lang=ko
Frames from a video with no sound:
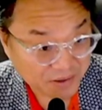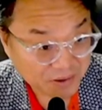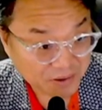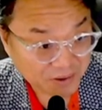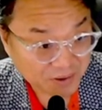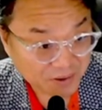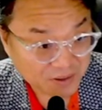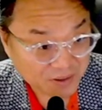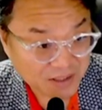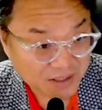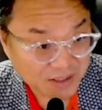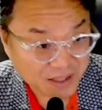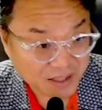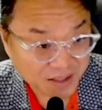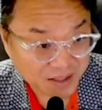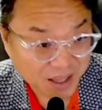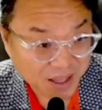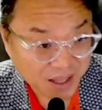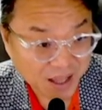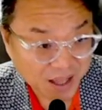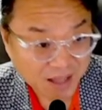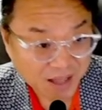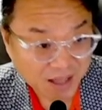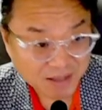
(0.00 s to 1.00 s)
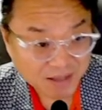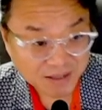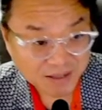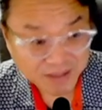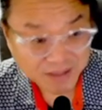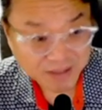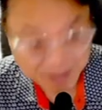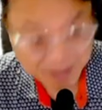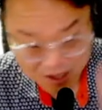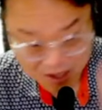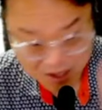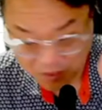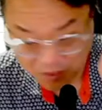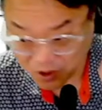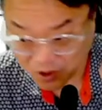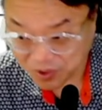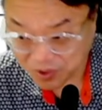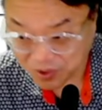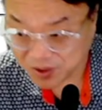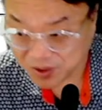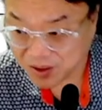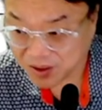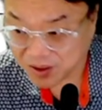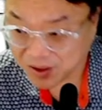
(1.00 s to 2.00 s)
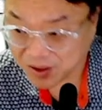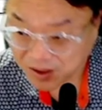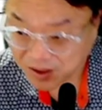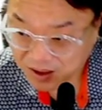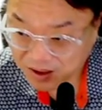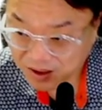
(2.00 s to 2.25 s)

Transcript: 샀어요? 어제 샀다. 1번.